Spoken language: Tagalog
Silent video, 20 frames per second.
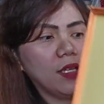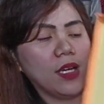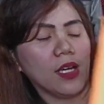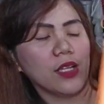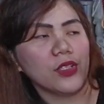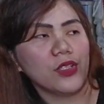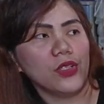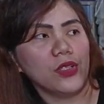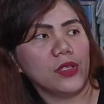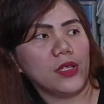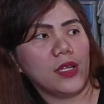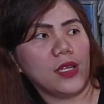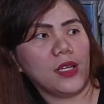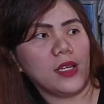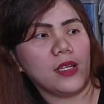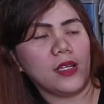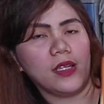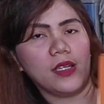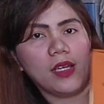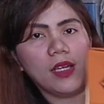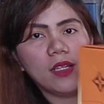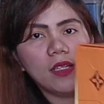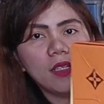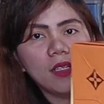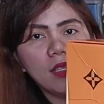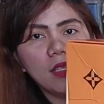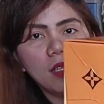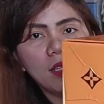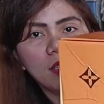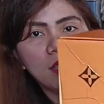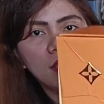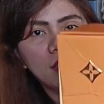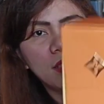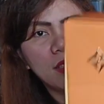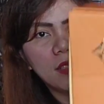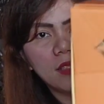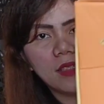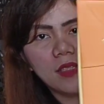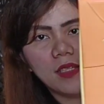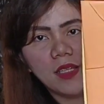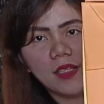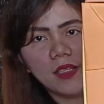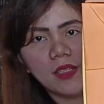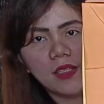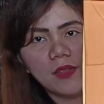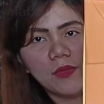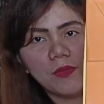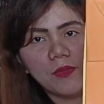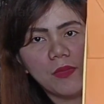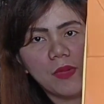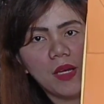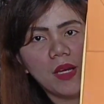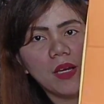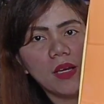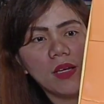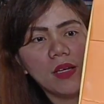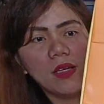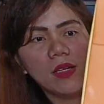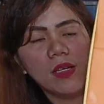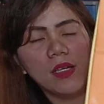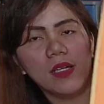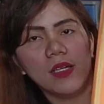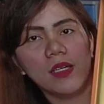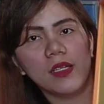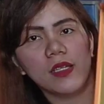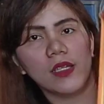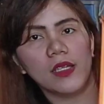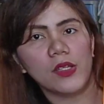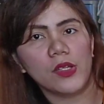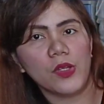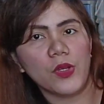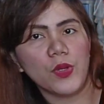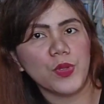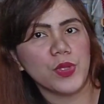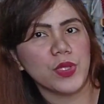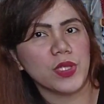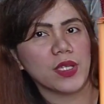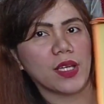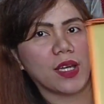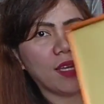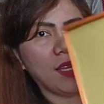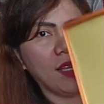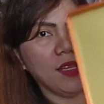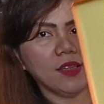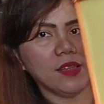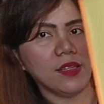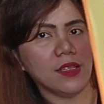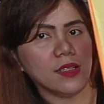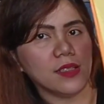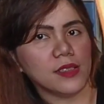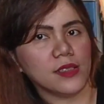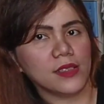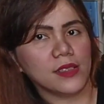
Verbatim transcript: Actually, eh, yeah, yeah. Ito ba? Ito yung side.